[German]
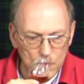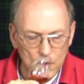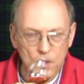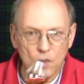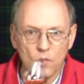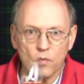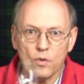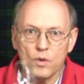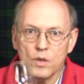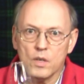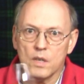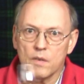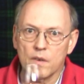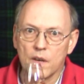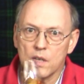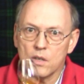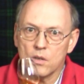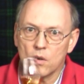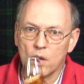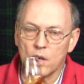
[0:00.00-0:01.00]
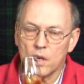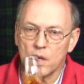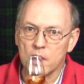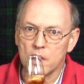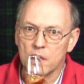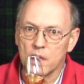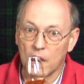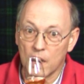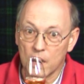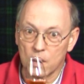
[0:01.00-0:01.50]
Die Früchte werden
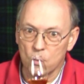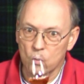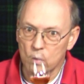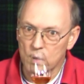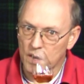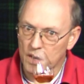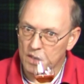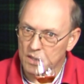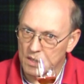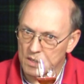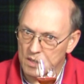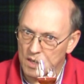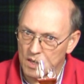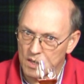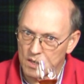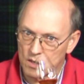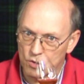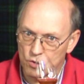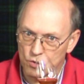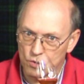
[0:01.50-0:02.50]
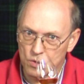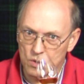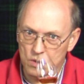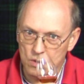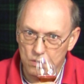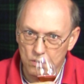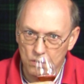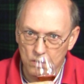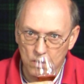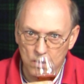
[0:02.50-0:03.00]
deutlicher, der Alkohol geht tatsächlich schön
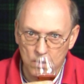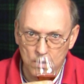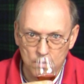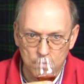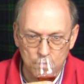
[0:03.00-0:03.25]
zurück.